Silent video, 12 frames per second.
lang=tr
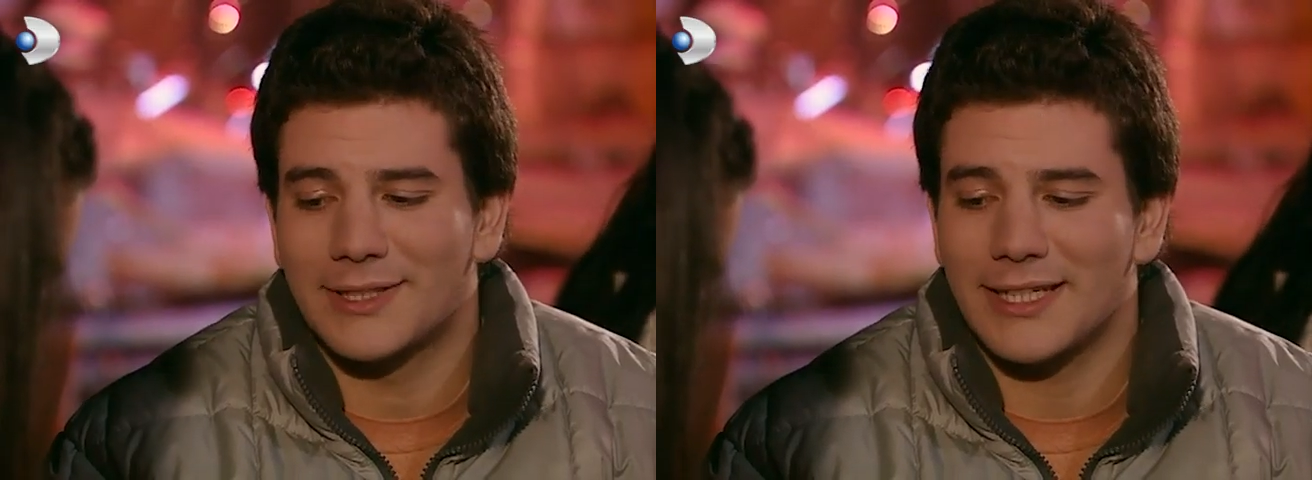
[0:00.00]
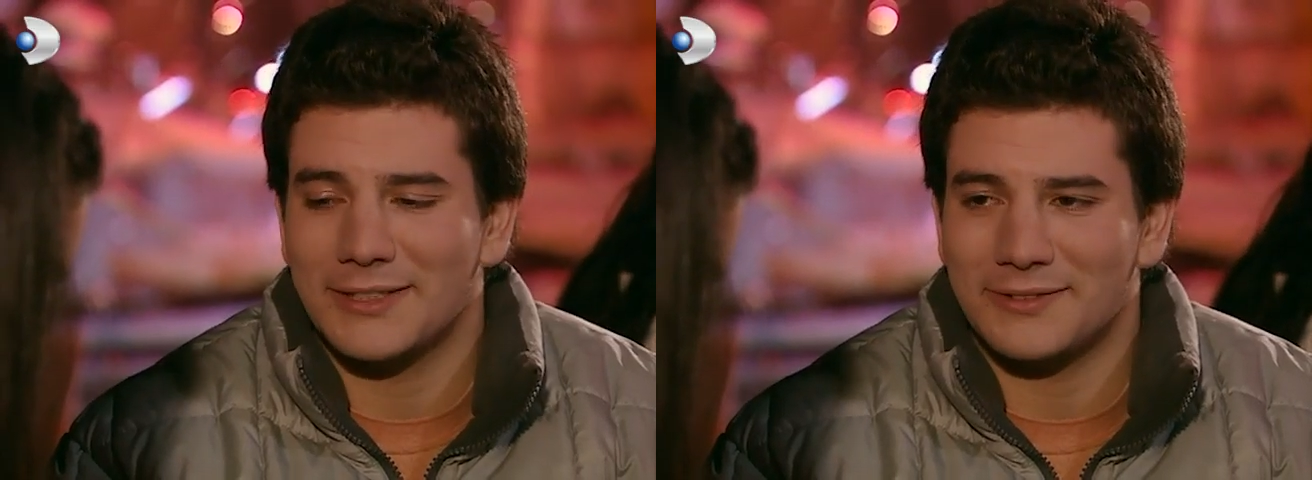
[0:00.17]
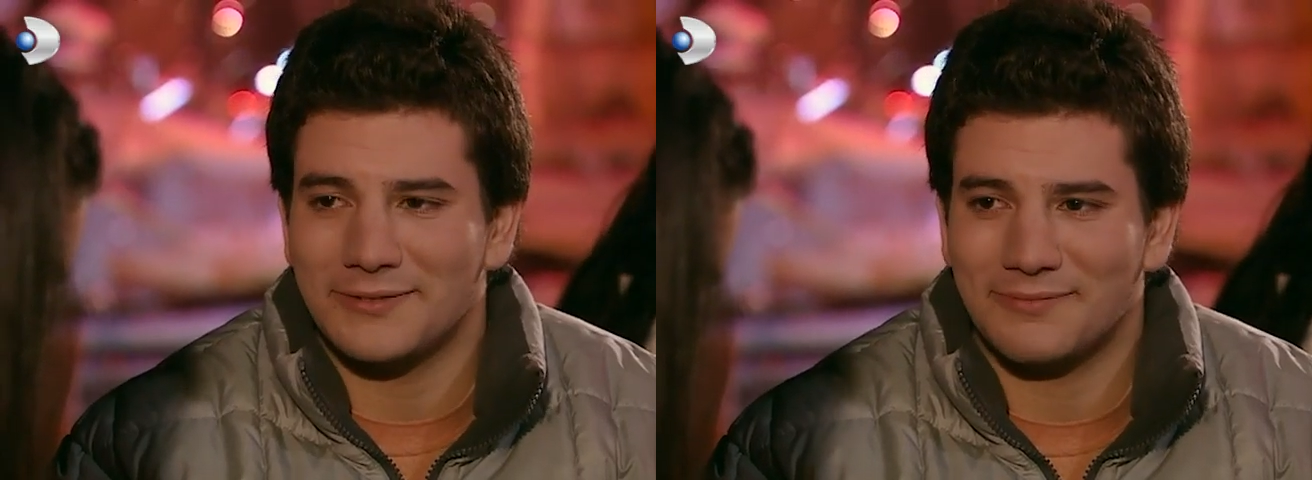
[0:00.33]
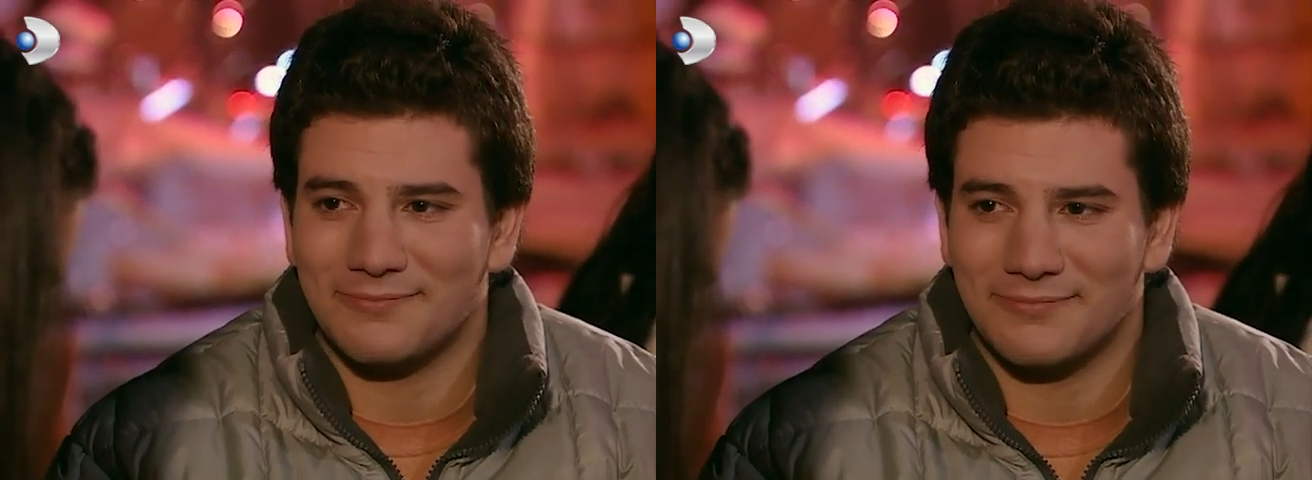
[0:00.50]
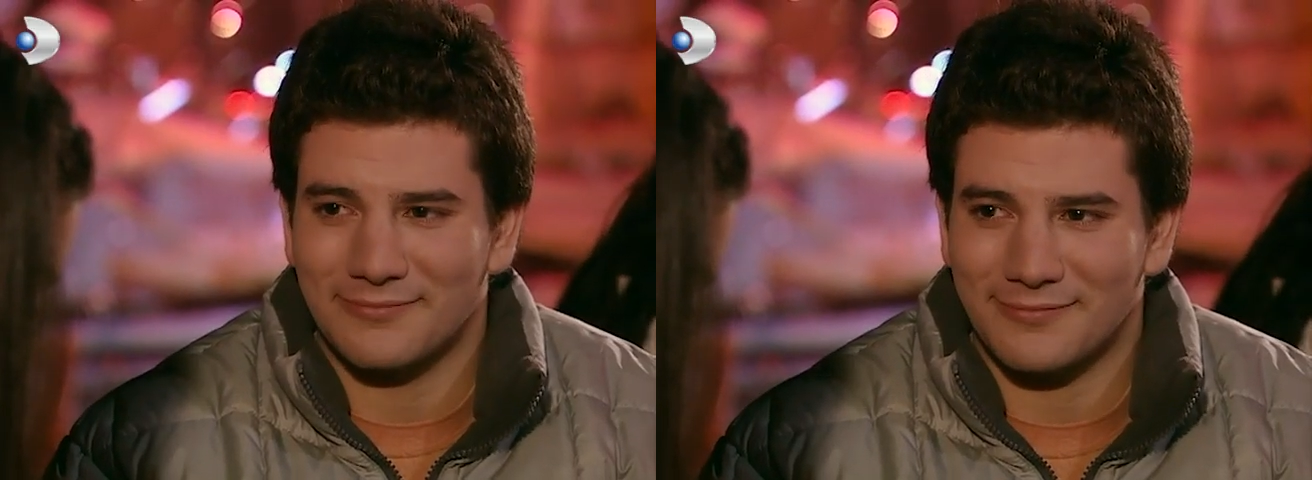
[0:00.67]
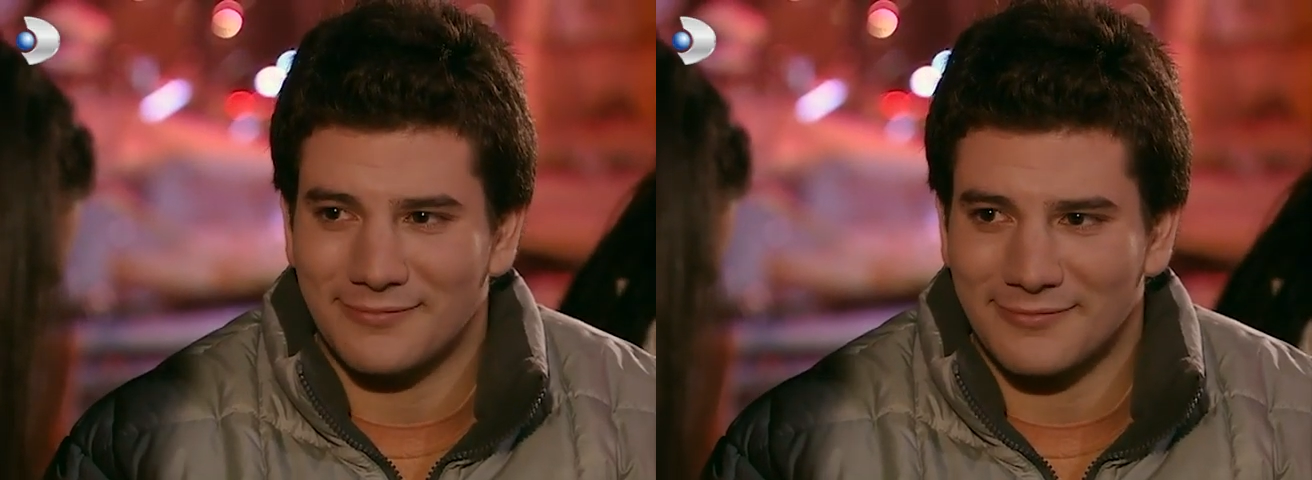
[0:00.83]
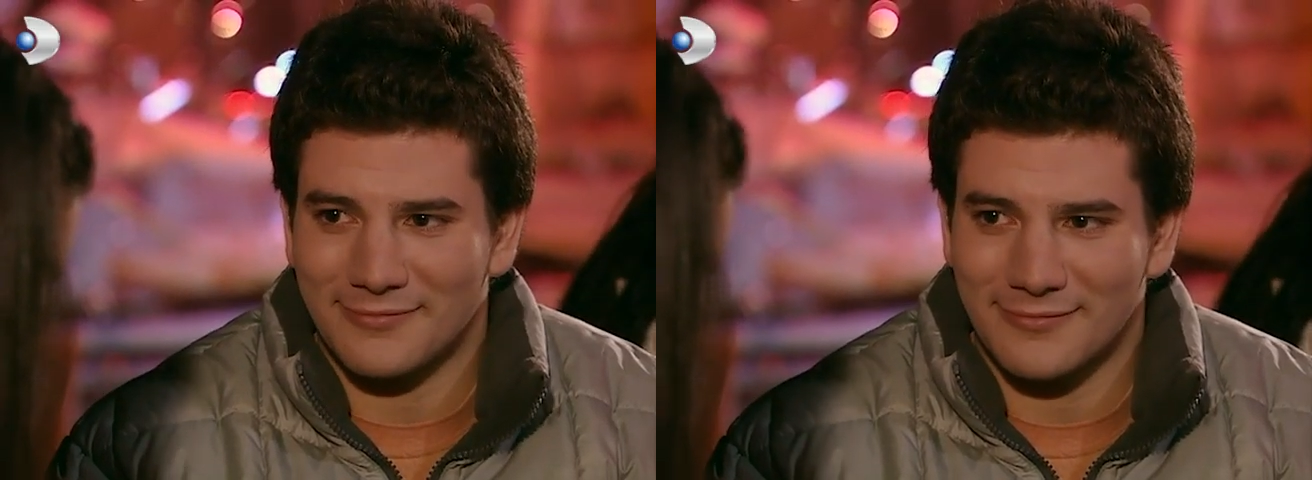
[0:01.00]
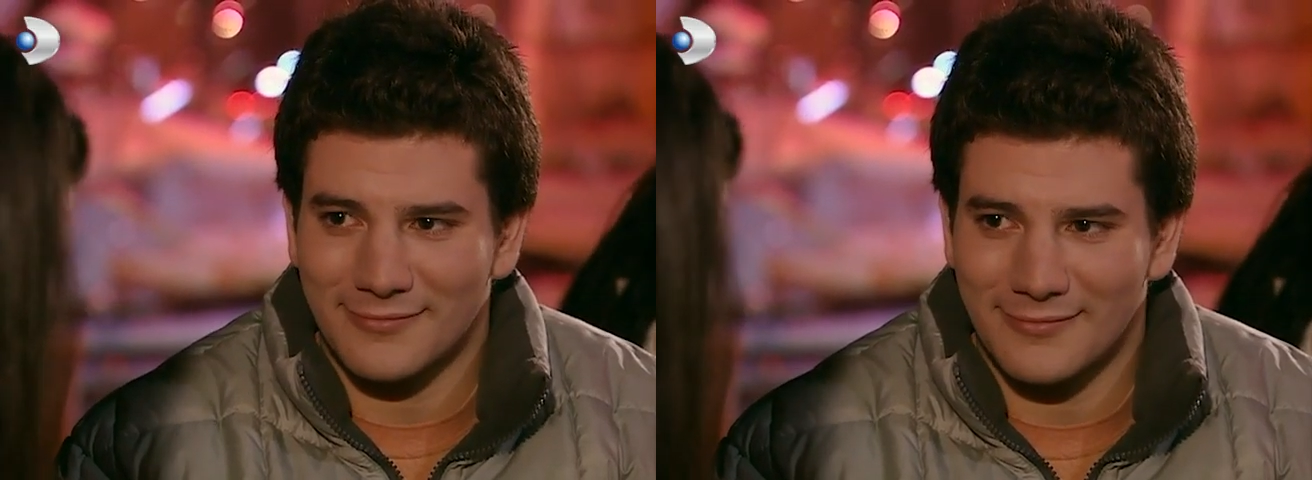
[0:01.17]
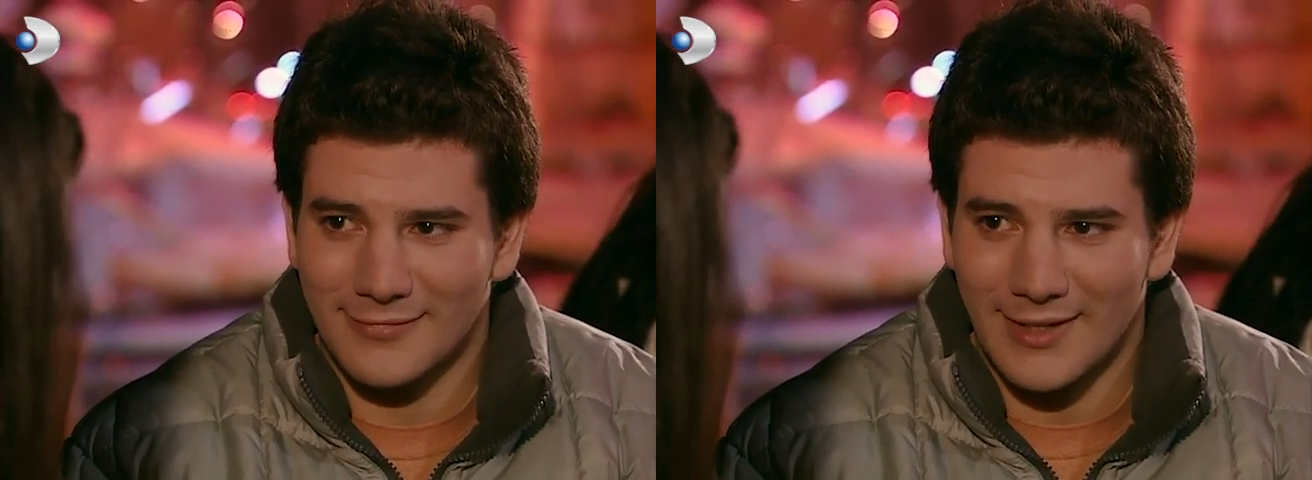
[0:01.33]
Bir de
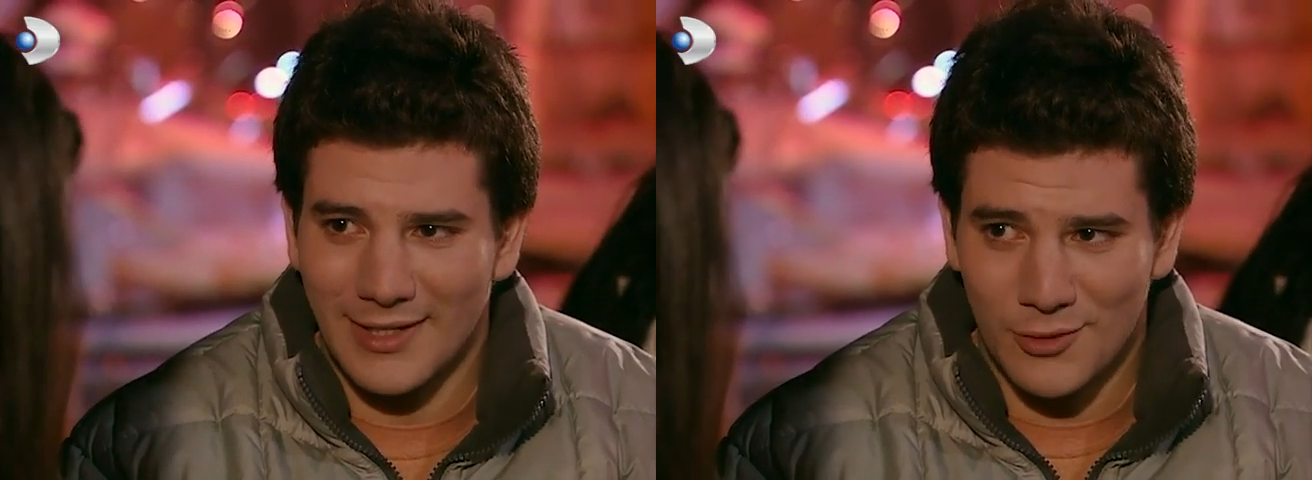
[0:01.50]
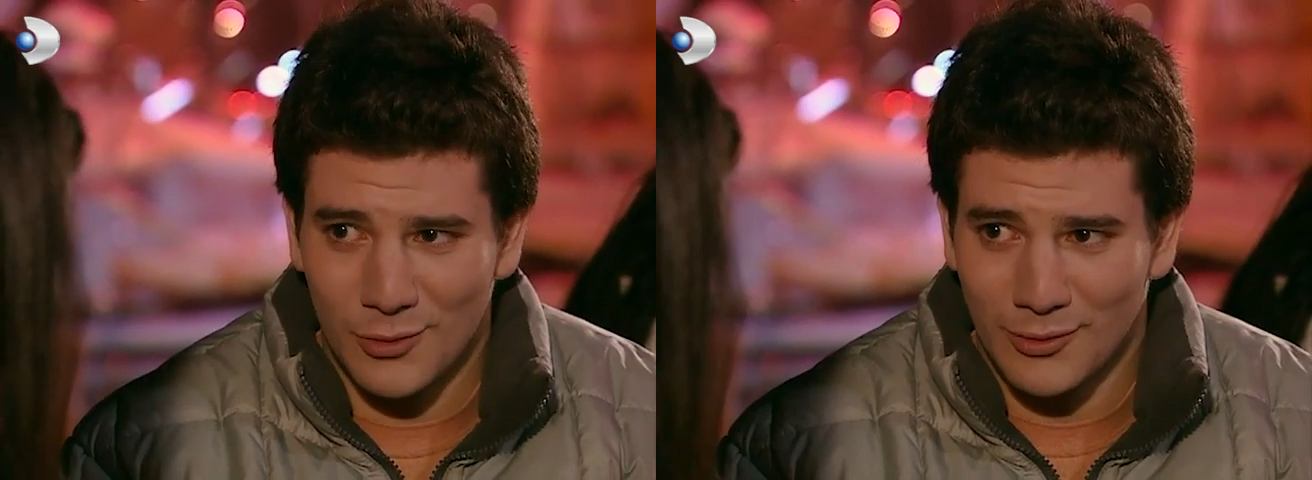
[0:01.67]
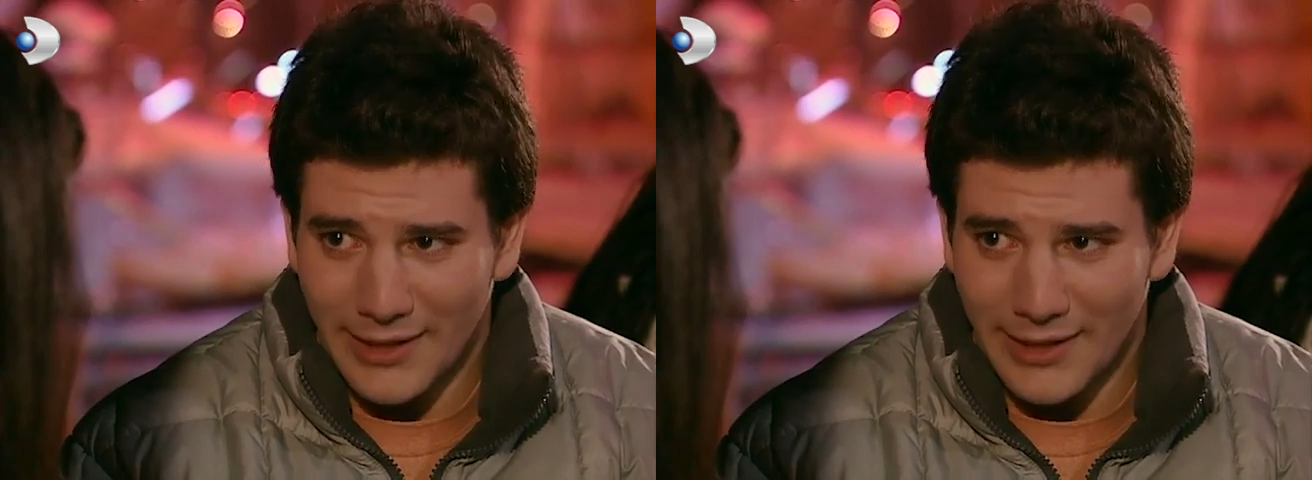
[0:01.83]
en